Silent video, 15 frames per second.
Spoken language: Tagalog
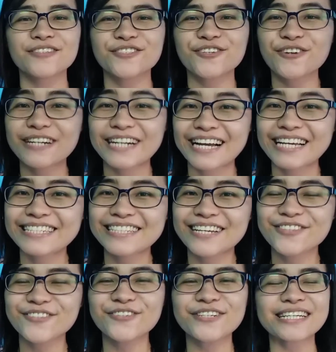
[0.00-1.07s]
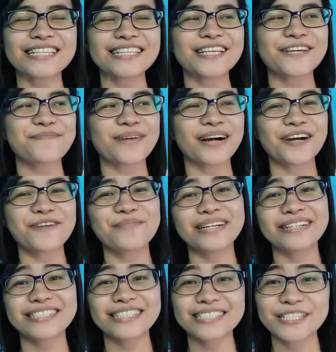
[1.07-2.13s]
So guys, etong hindi pang
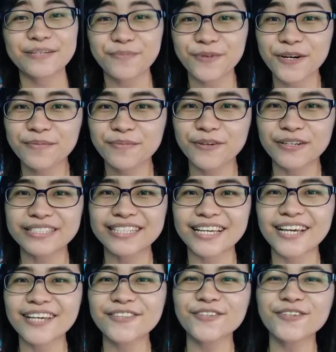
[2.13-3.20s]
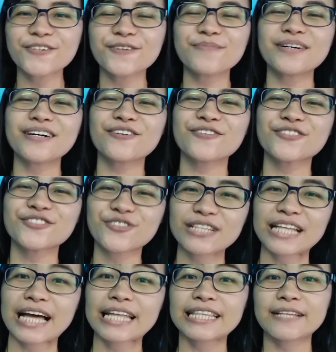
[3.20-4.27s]
emergency purpose, ito yung mga gusto
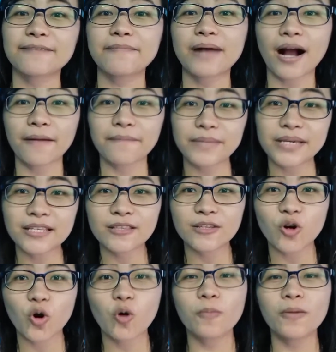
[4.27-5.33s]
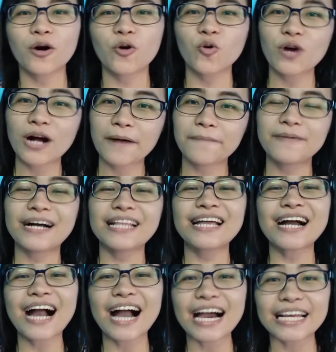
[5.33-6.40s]
nating makamit o makuha
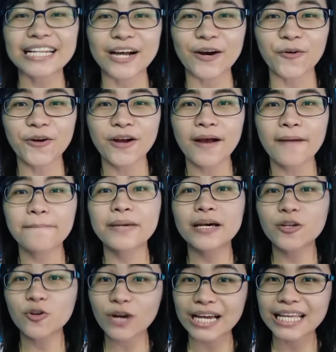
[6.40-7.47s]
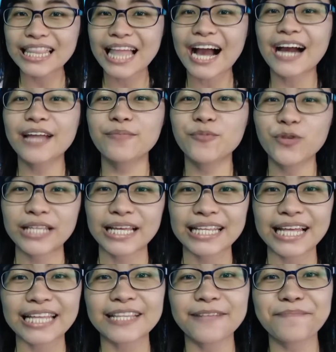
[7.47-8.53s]
balang araw, pero kailangan muna
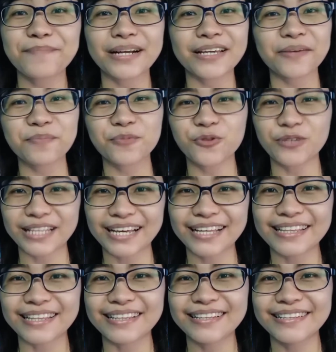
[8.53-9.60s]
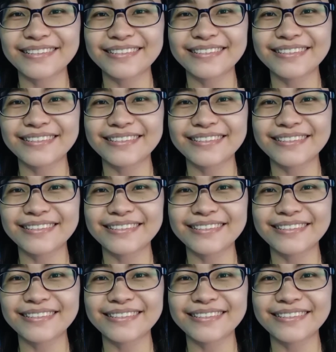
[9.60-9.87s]
nating pag-ipunan.